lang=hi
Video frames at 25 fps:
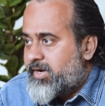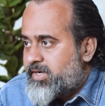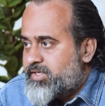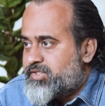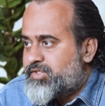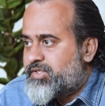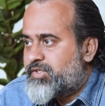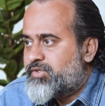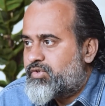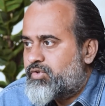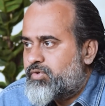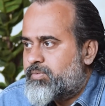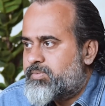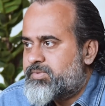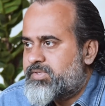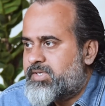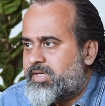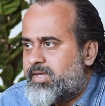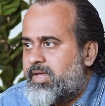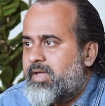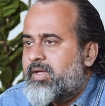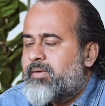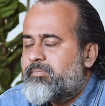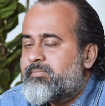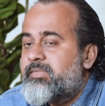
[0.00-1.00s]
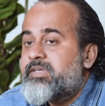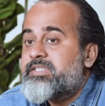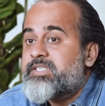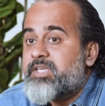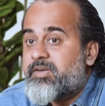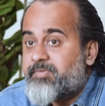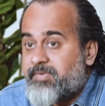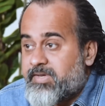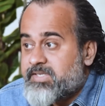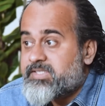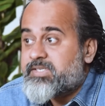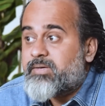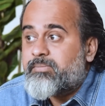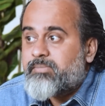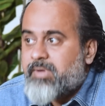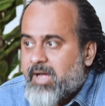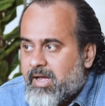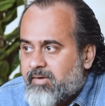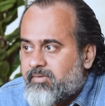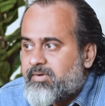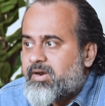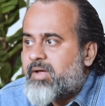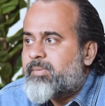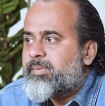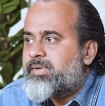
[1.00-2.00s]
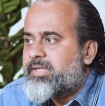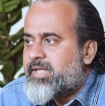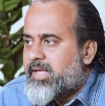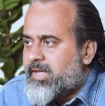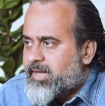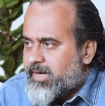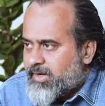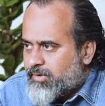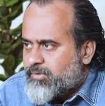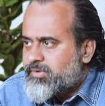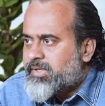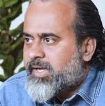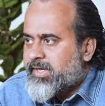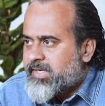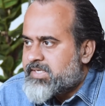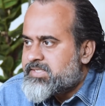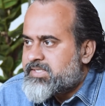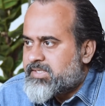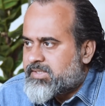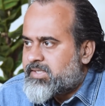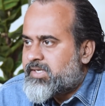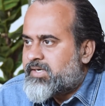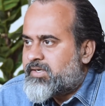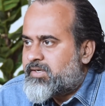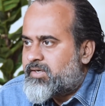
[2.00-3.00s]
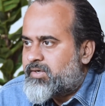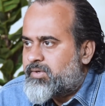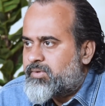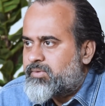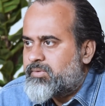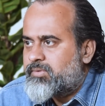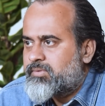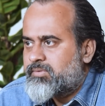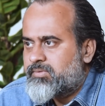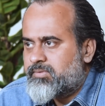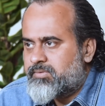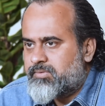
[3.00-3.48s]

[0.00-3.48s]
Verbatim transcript: निश्चित रूप से मैं सिर्फ एक संभावना बता रहा हूँ ताकि सतर्क रहो